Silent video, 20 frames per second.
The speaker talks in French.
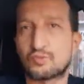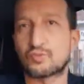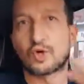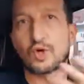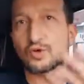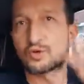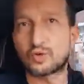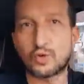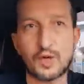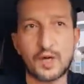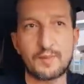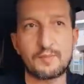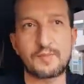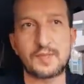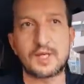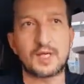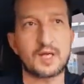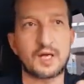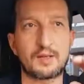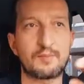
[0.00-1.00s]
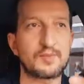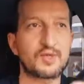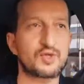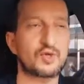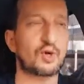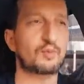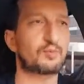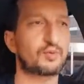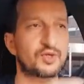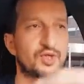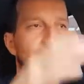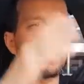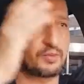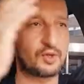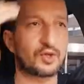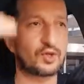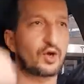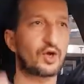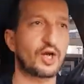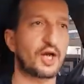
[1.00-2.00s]
Dans toutes les, missions
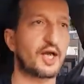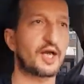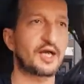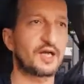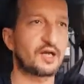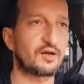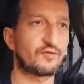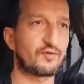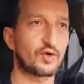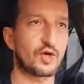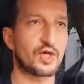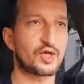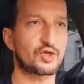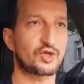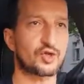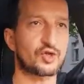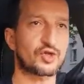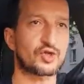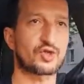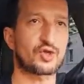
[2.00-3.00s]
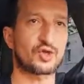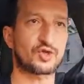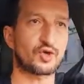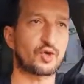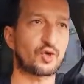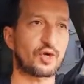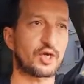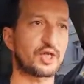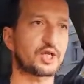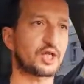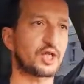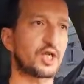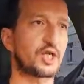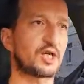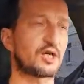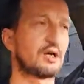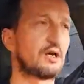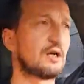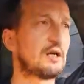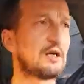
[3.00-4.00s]
impossibles, Dans le 1, il voulait juste
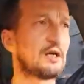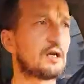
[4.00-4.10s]
s'enrichir.